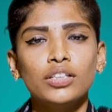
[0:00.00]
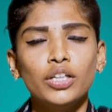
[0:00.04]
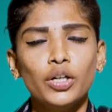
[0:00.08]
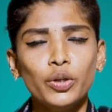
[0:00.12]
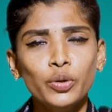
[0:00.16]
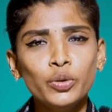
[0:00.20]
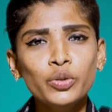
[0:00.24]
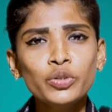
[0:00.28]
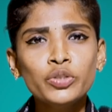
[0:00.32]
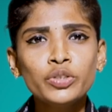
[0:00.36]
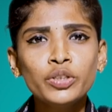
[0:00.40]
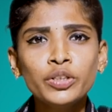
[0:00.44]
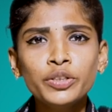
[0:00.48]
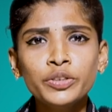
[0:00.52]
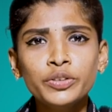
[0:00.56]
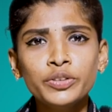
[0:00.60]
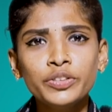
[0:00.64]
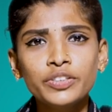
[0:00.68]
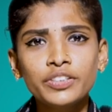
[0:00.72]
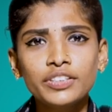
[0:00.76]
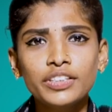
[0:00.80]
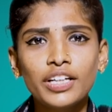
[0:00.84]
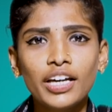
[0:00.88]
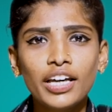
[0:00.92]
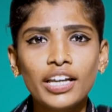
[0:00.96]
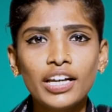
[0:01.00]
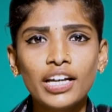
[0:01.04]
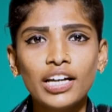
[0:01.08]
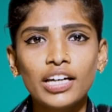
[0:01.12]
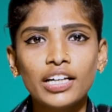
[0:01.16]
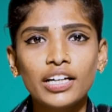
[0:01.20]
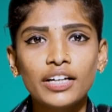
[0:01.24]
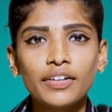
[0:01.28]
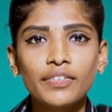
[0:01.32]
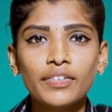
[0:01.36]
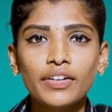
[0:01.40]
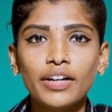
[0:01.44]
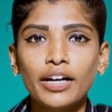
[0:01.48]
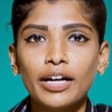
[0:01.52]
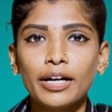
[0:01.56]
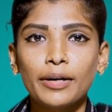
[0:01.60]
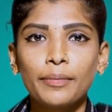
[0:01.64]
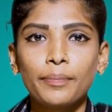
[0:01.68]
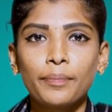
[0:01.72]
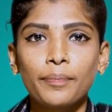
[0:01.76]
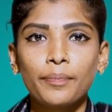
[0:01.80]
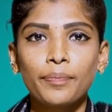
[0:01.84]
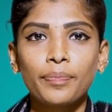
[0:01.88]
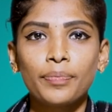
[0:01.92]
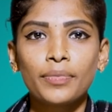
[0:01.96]
த ரூஸ்டர் நியூஸ் நேர்களுக்கு
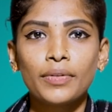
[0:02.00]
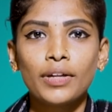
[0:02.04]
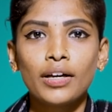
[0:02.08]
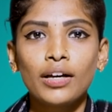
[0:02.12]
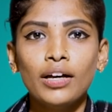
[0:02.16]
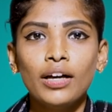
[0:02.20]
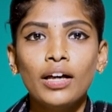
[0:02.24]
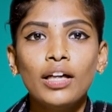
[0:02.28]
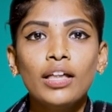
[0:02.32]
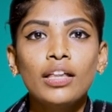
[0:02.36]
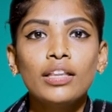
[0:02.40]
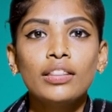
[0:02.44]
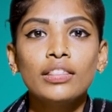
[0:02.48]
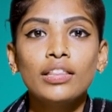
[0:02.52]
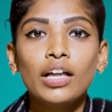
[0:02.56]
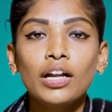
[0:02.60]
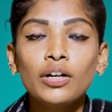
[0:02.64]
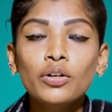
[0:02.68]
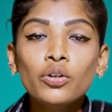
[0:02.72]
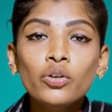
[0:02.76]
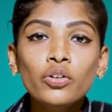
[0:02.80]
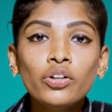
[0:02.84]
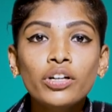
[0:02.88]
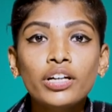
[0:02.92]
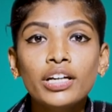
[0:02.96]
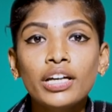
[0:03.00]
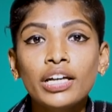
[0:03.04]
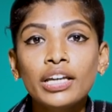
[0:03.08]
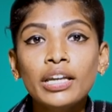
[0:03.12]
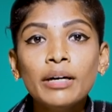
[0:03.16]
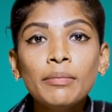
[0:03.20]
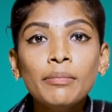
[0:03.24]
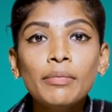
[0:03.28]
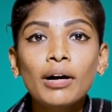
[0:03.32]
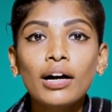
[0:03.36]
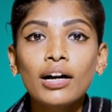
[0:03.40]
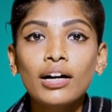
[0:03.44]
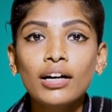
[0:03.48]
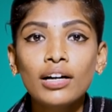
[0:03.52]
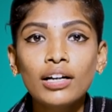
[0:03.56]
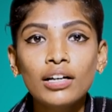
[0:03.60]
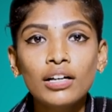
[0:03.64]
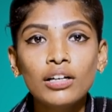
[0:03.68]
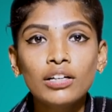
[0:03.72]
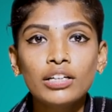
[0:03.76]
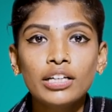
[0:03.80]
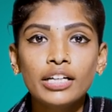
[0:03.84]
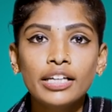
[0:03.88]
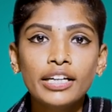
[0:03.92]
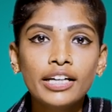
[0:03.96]
வணக்கம் தன்னோட இன
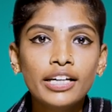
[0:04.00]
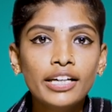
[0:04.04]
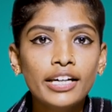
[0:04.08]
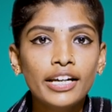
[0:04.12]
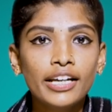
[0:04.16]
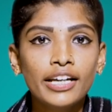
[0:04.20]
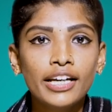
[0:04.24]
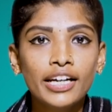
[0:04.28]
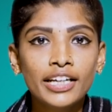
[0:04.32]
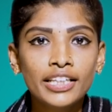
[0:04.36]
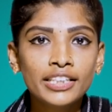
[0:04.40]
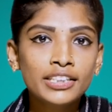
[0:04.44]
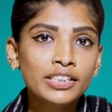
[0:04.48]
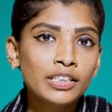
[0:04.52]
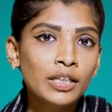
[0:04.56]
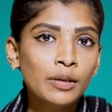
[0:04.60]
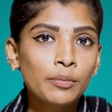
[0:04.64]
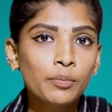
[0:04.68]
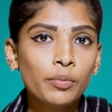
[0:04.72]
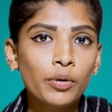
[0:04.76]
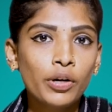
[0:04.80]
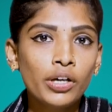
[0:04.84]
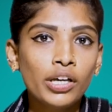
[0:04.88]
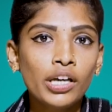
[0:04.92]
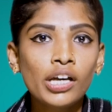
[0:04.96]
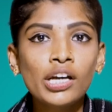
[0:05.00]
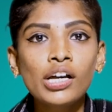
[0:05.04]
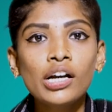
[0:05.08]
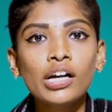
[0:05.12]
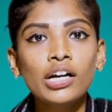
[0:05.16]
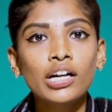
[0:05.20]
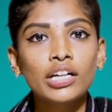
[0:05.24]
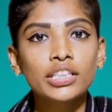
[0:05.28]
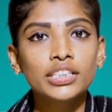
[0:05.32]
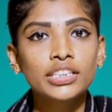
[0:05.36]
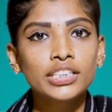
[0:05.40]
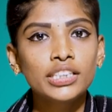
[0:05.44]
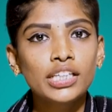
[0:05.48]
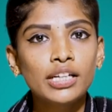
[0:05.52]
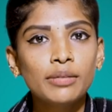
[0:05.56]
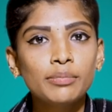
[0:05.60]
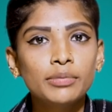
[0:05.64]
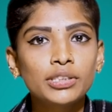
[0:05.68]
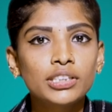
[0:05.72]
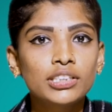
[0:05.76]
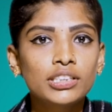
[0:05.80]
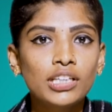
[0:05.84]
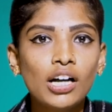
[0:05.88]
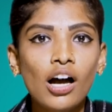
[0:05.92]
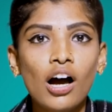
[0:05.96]
மக்கள் இருக்கிற இடத்துல போய் கட்சி
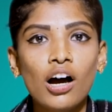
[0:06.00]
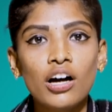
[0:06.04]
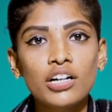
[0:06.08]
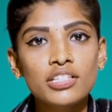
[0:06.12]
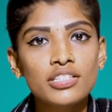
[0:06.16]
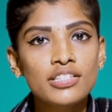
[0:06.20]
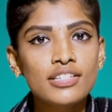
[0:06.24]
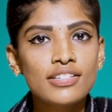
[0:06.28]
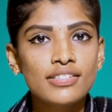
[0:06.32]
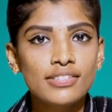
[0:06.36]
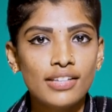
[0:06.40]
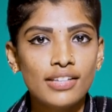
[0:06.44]
அமைச்சு ஆட்சி